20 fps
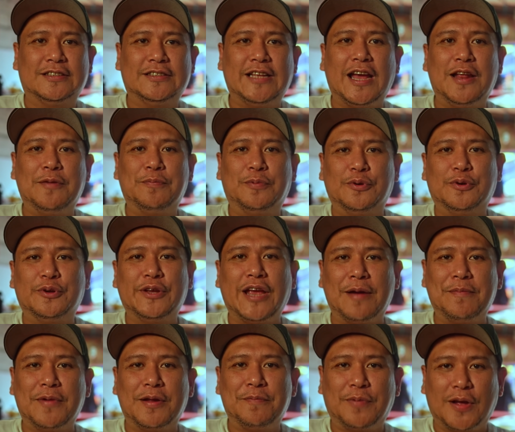Dahil po
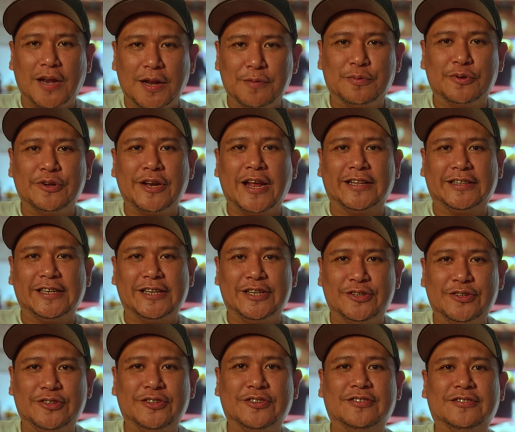yaman pala po natin yun.